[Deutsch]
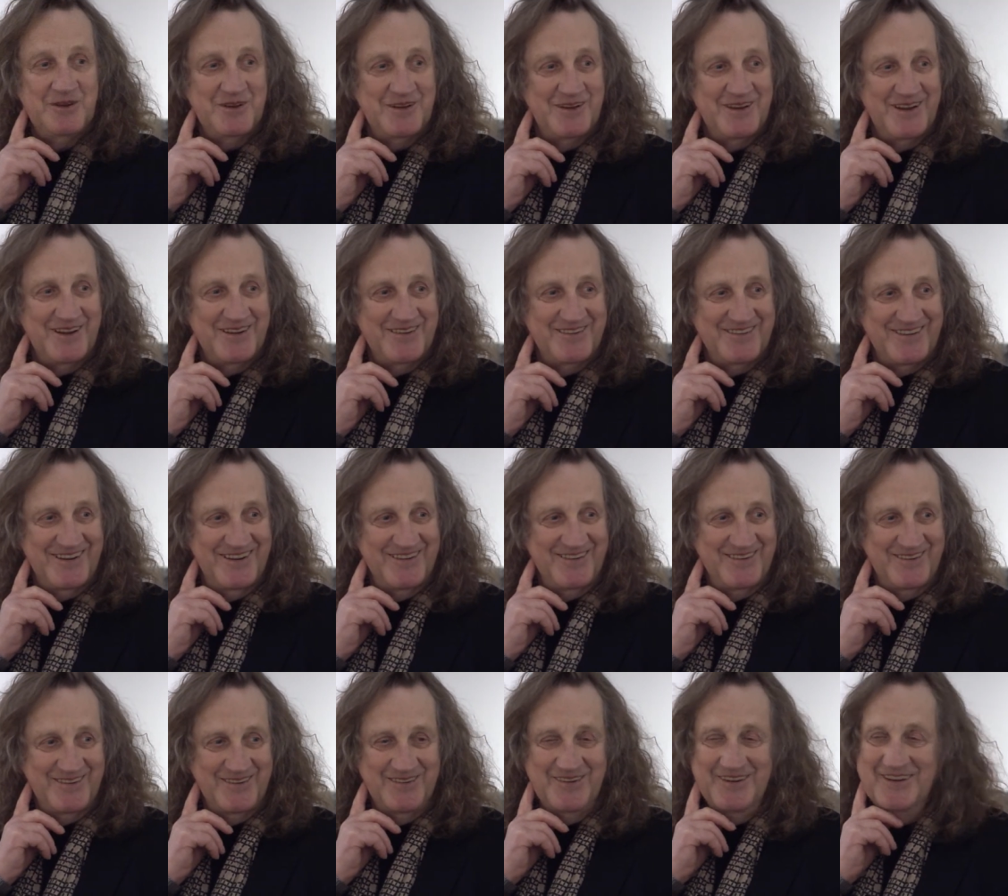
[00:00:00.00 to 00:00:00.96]
Auch der
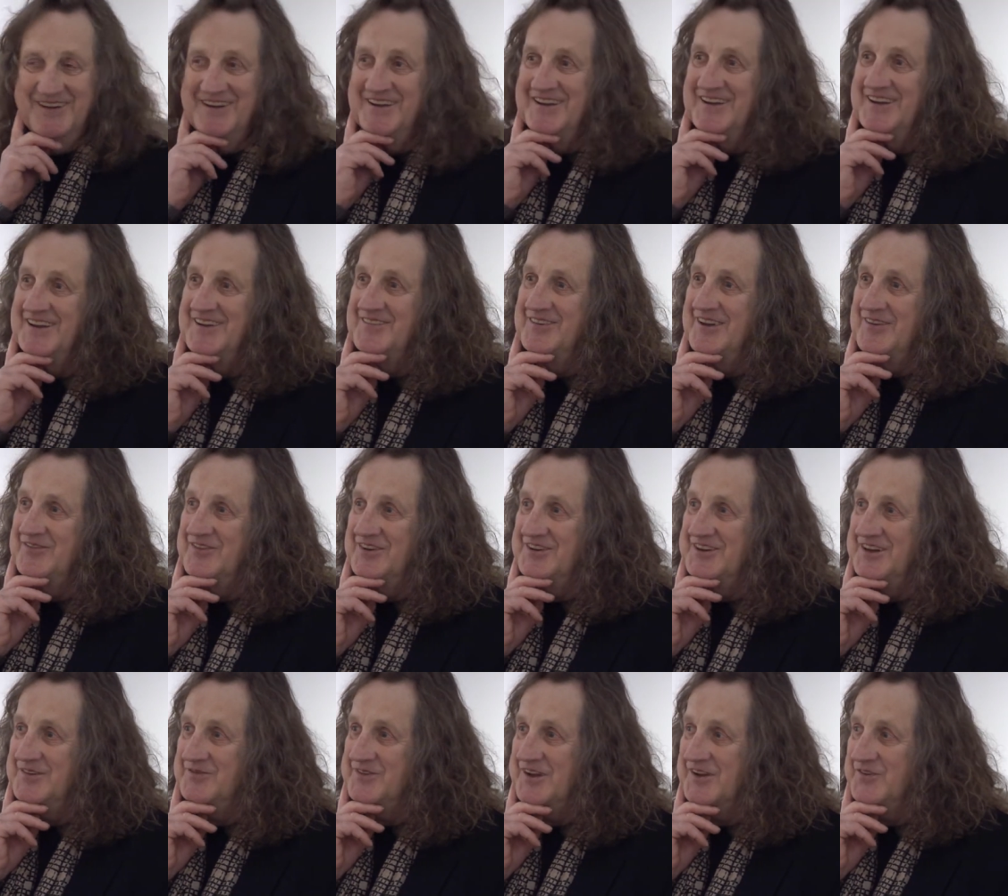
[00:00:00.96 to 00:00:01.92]
Leipziger
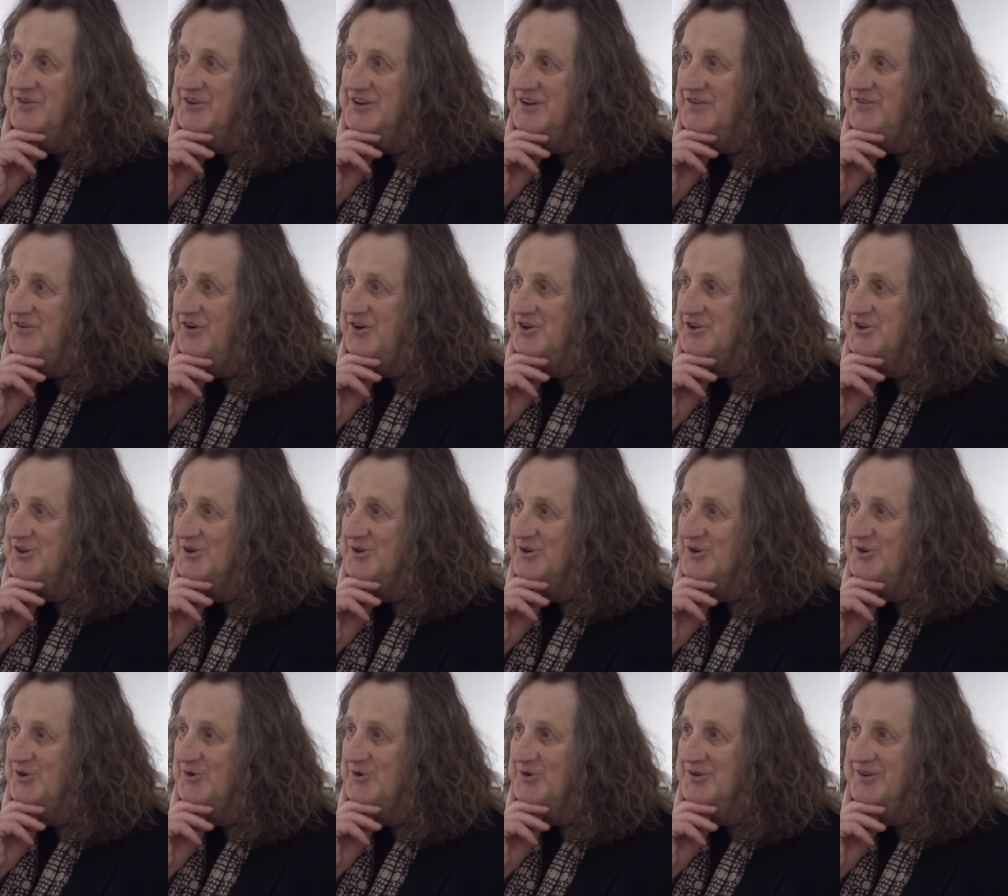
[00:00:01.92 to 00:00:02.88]
Expressionist
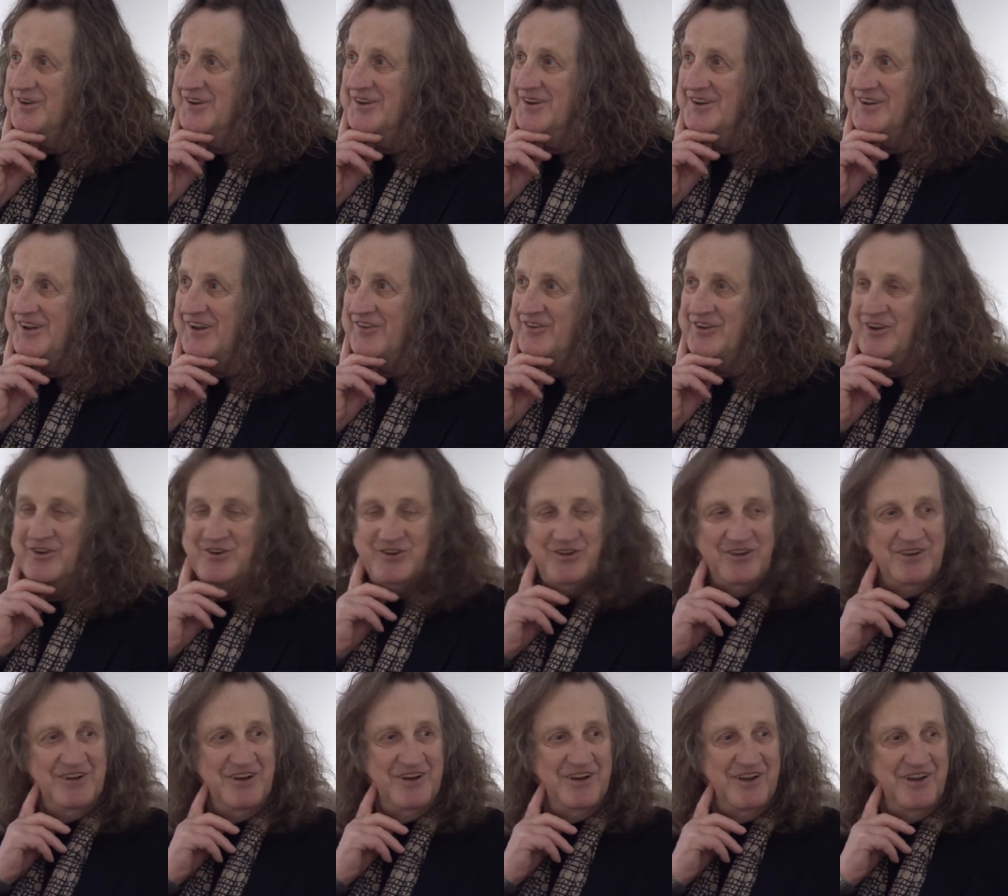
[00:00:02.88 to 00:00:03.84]
beschäftigt sich seit
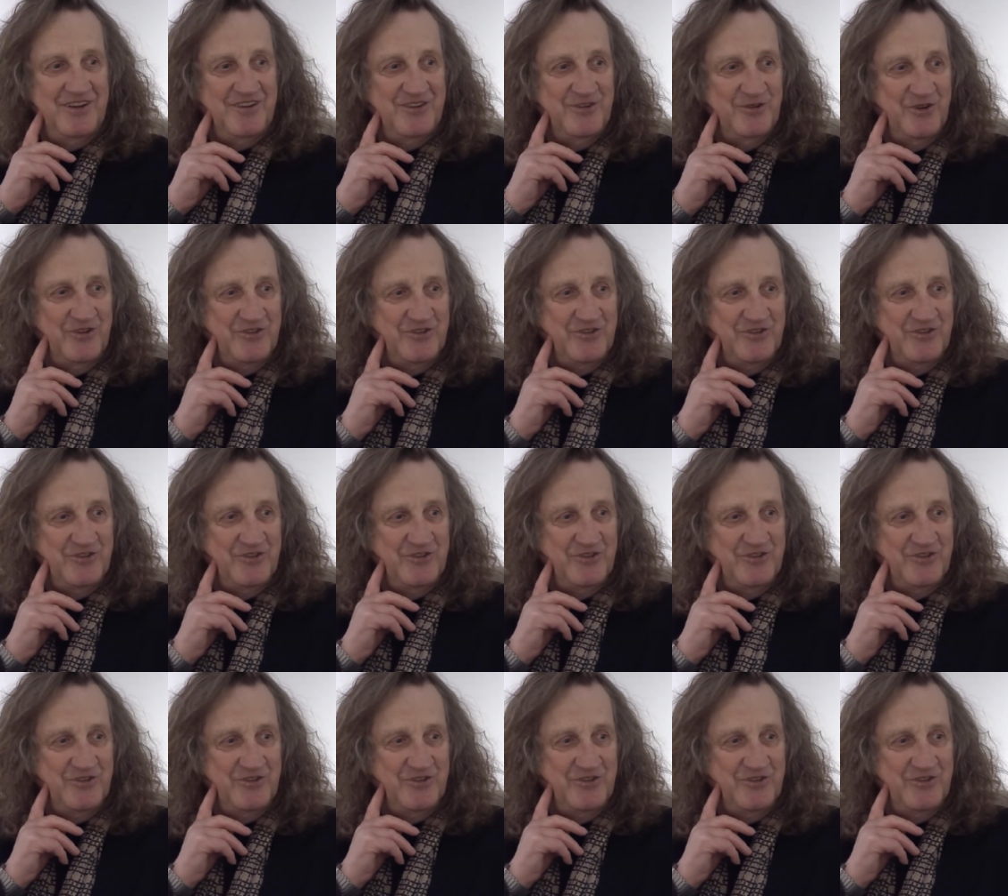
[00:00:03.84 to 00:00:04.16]
einiger Zeit